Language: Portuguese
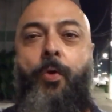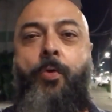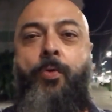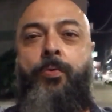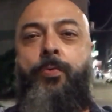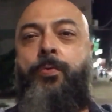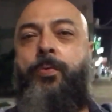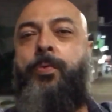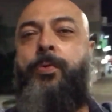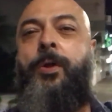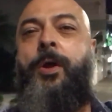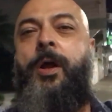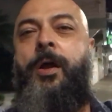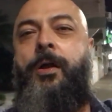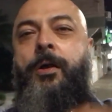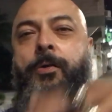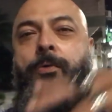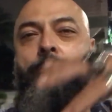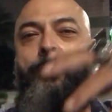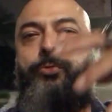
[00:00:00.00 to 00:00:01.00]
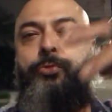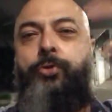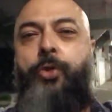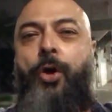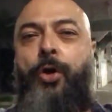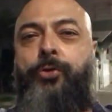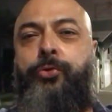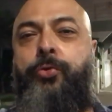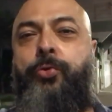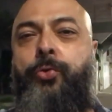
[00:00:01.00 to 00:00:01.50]
com
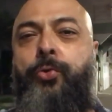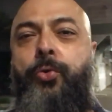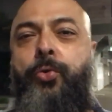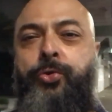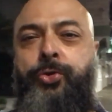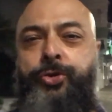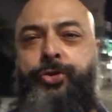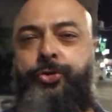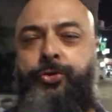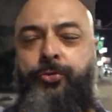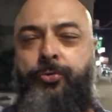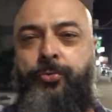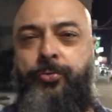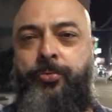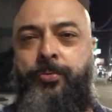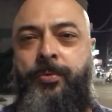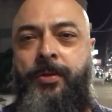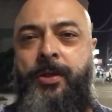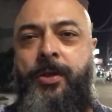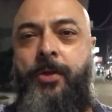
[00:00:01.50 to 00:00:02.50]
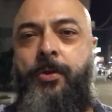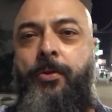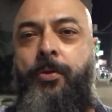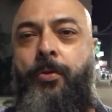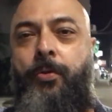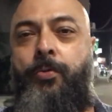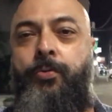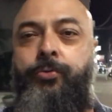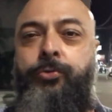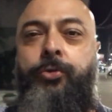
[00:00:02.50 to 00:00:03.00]
todo luxo,
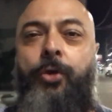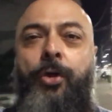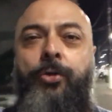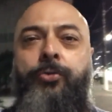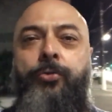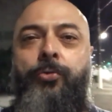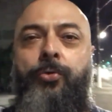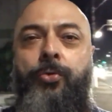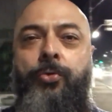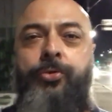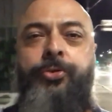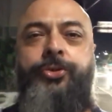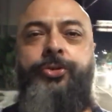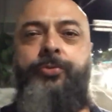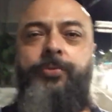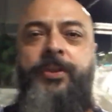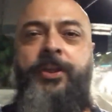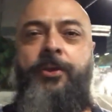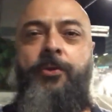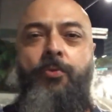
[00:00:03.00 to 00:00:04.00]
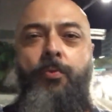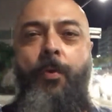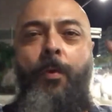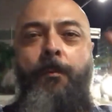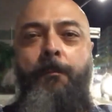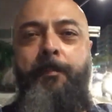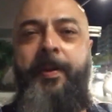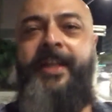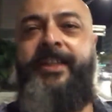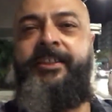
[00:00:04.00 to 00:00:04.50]
com todo o luxo que
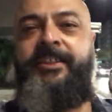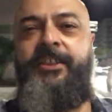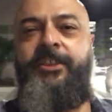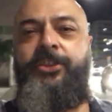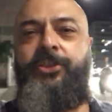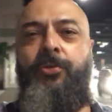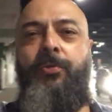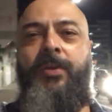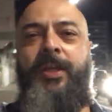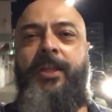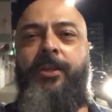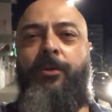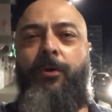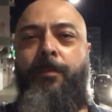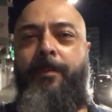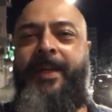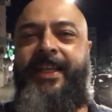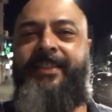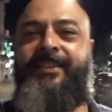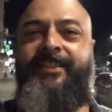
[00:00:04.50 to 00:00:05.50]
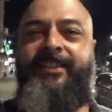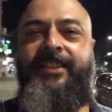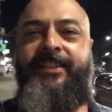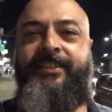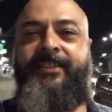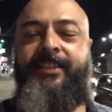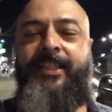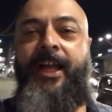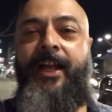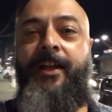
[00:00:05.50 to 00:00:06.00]
um umbandista
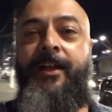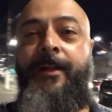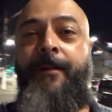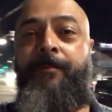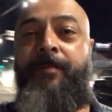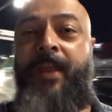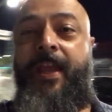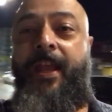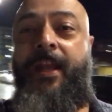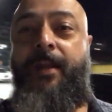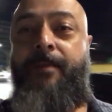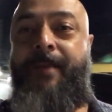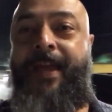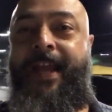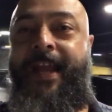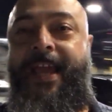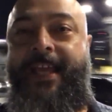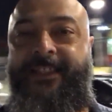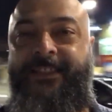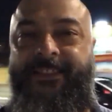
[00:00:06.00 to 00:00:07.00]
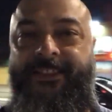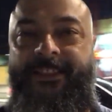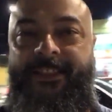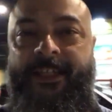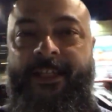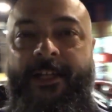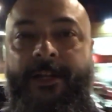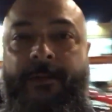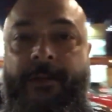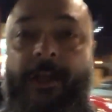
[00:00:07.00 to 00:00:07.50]
e o ele
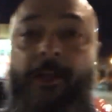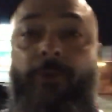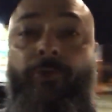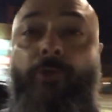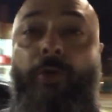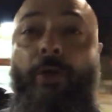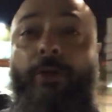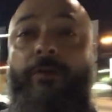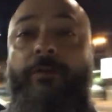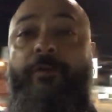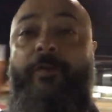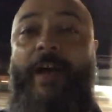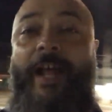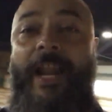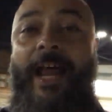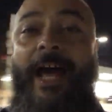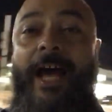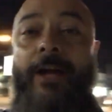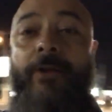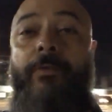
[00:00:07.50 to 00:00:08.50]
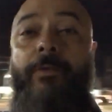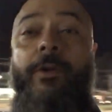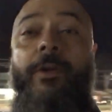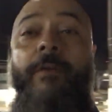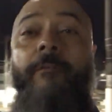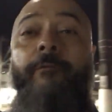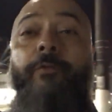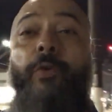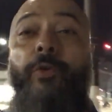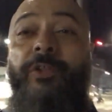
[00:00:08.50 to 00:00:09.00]
merece. E todos falaram:
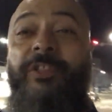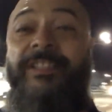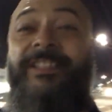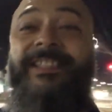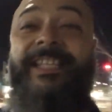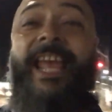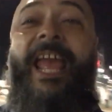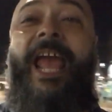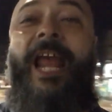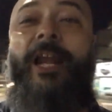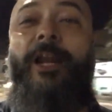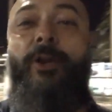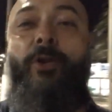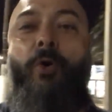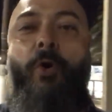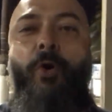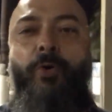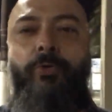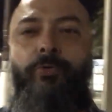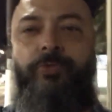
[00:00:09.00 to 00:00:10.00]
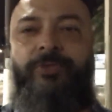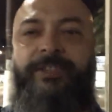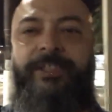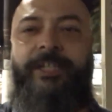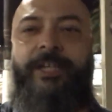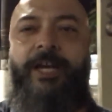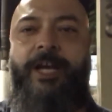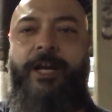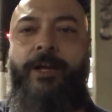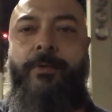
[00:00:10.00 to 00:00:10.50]
"Você é louco,
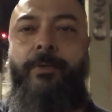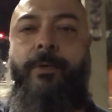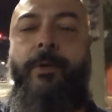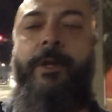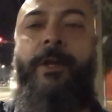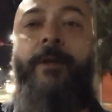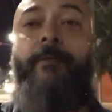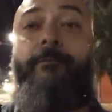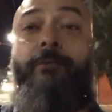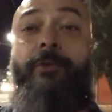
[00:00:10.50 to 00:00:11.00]
cigano.